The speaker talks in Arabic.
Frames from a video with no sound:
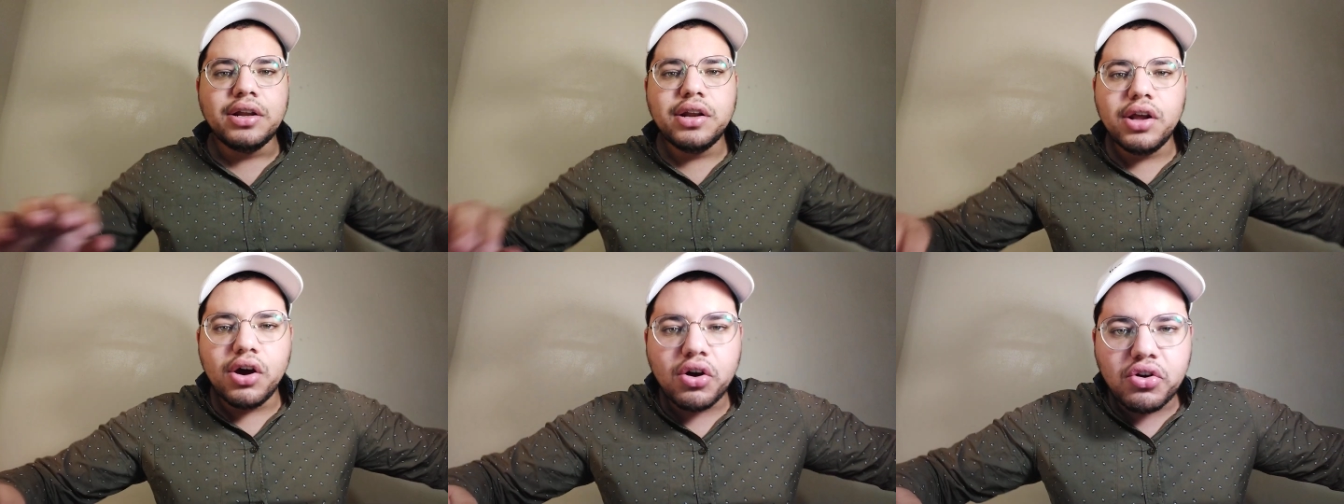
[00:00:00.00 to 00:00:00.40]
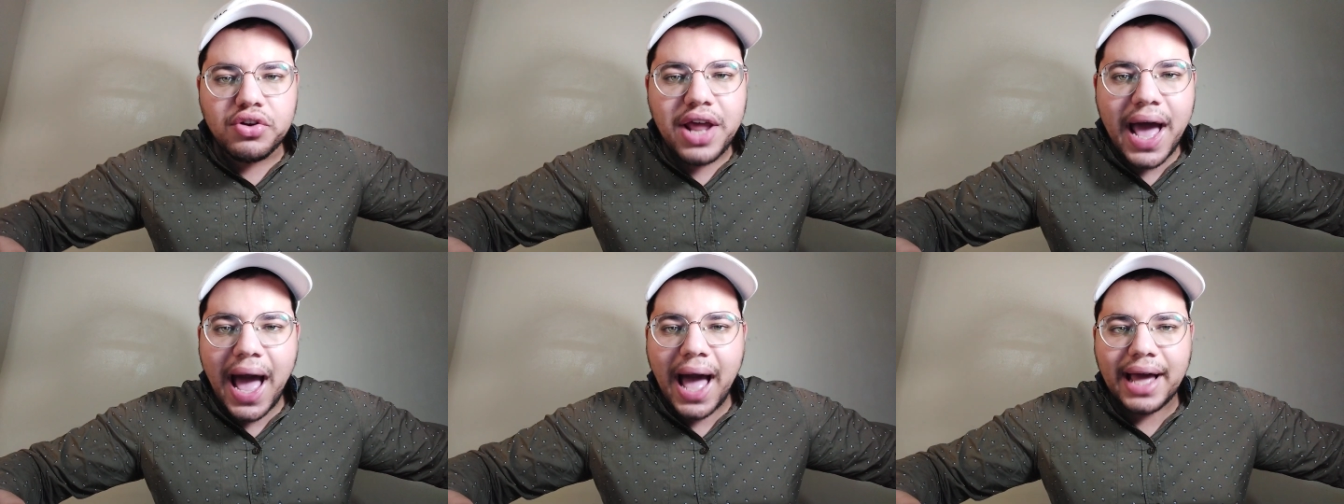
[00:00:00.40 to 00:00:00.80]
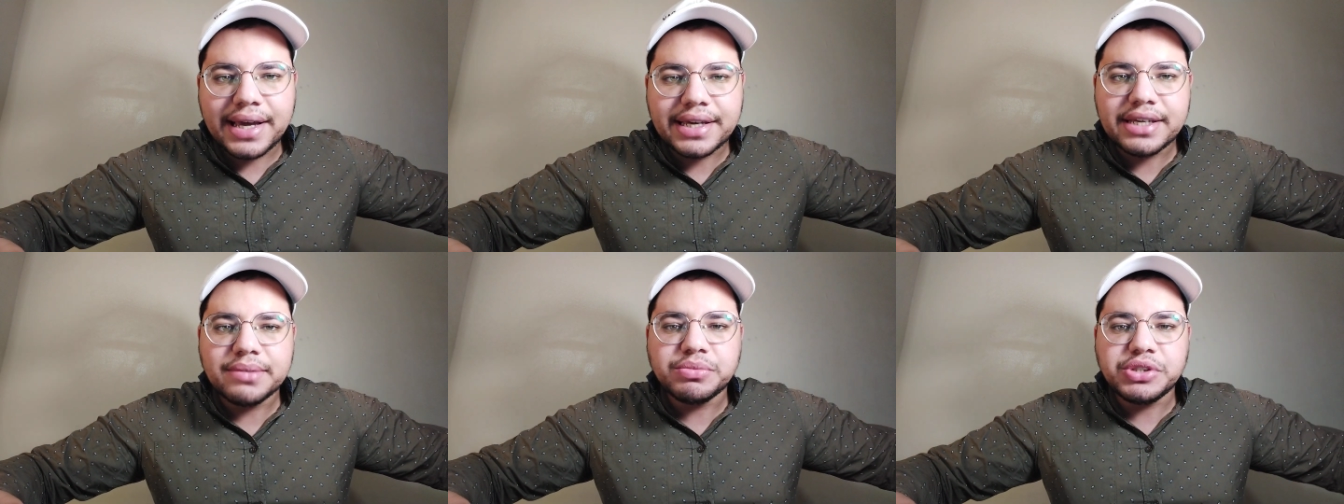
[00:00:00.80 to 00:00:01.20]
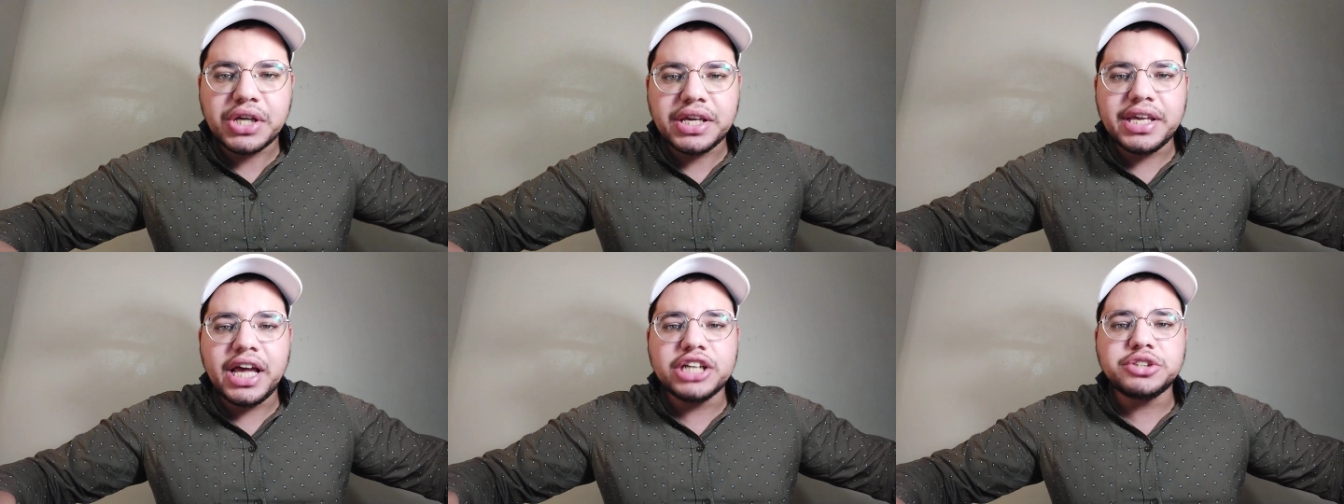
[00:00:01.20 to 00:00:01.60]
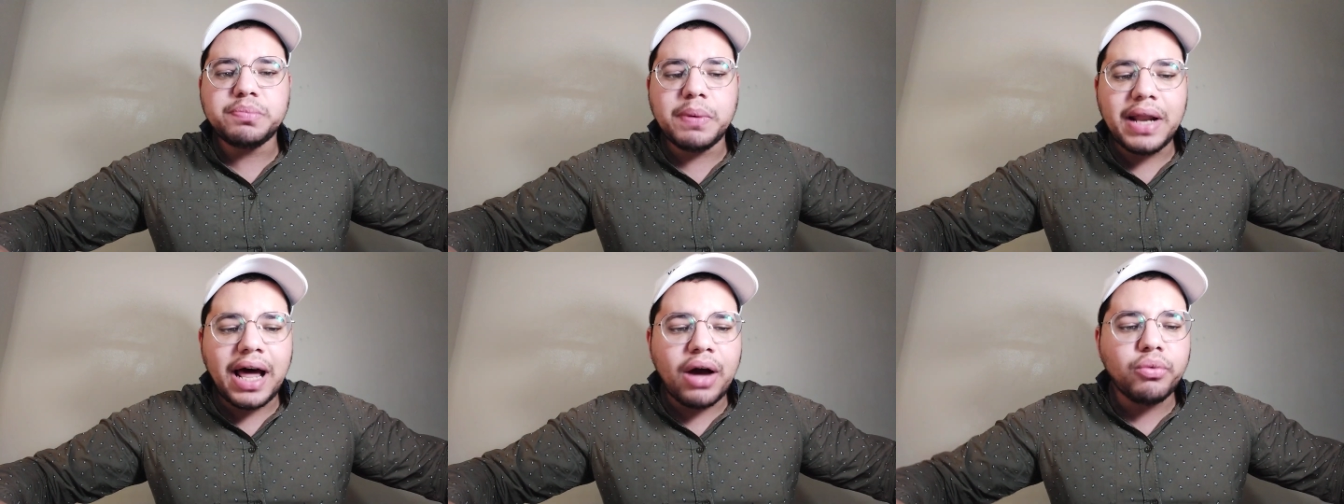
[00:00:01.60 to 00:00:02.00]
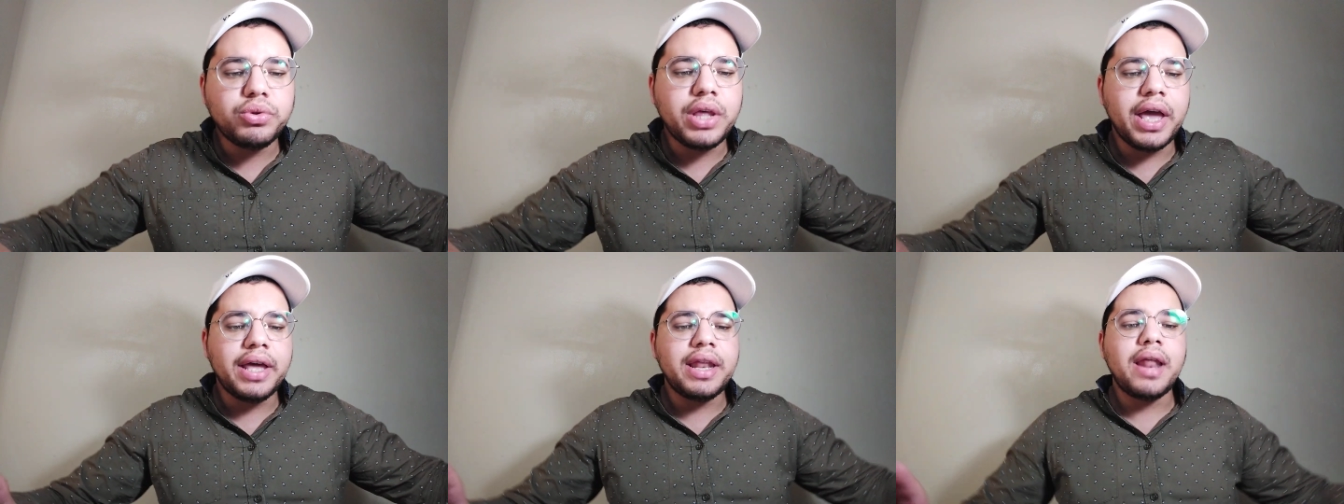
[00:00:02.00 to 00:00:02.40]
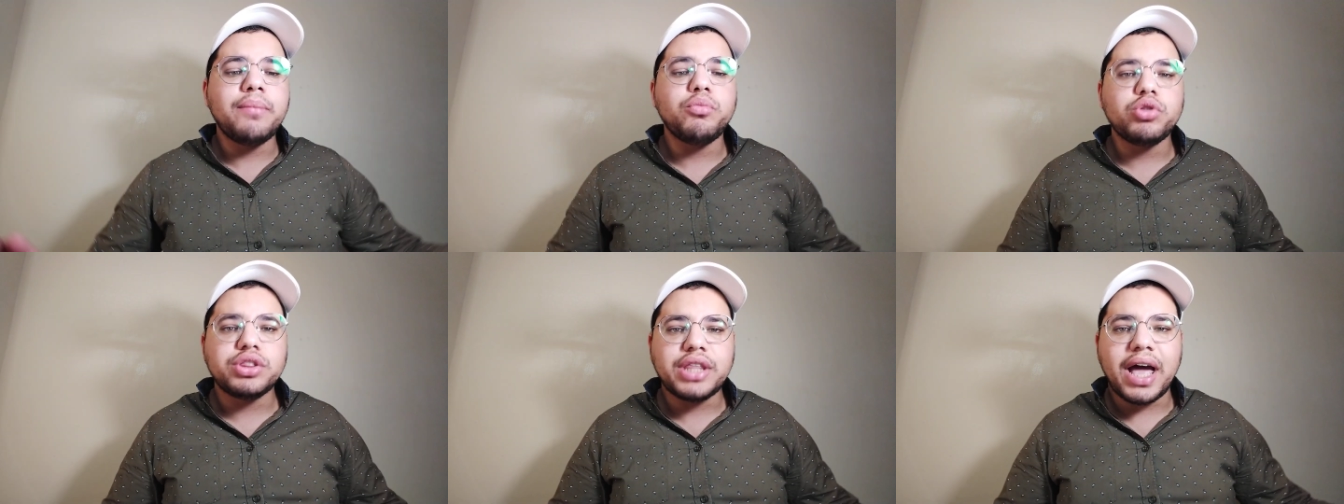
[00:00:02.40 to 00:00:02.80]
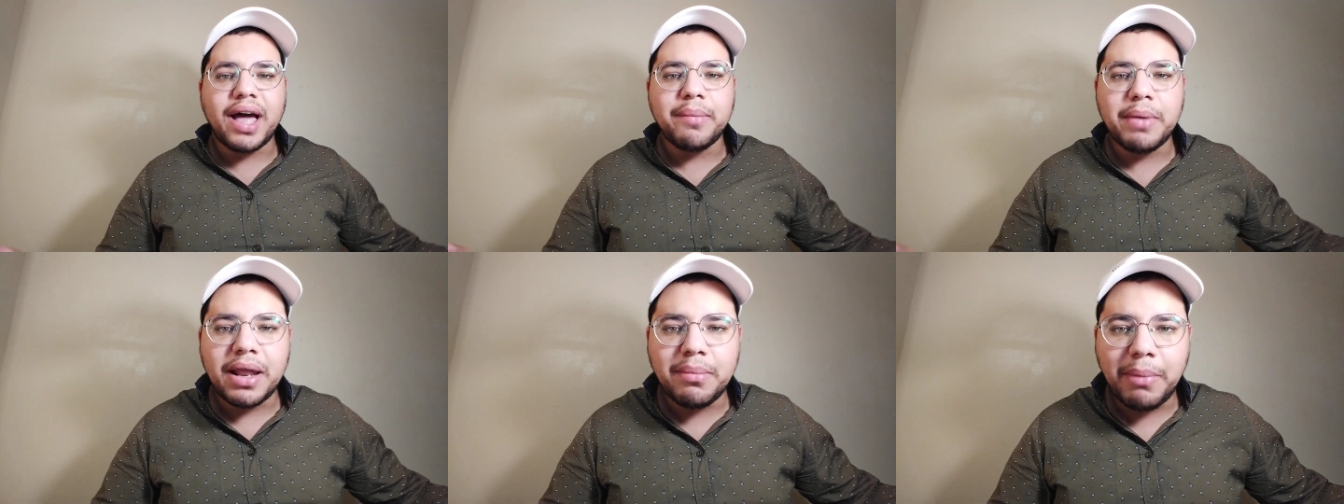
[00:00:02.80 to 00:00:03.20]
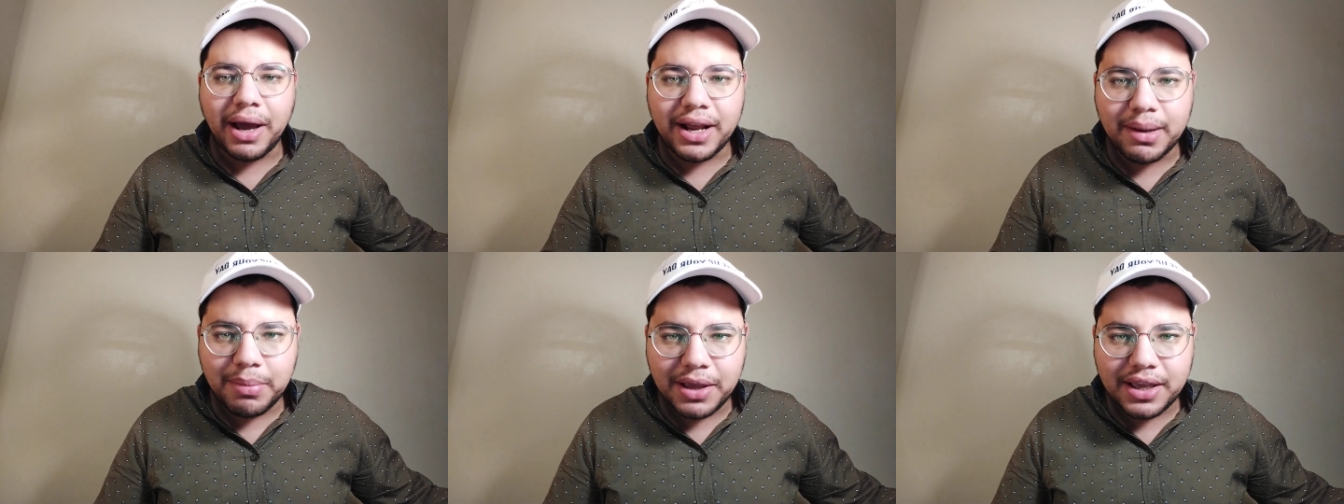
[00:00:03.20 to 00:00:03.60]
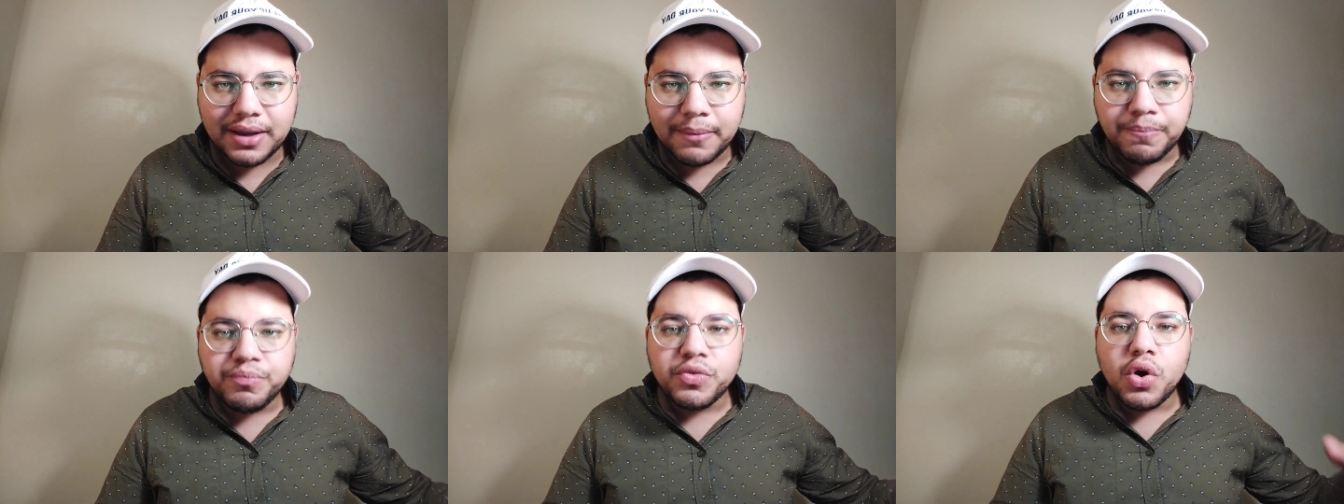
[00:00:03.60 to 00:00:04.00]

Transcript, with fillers: لإقناع حكيم زياش بالعودة إلى المنتخب المغربي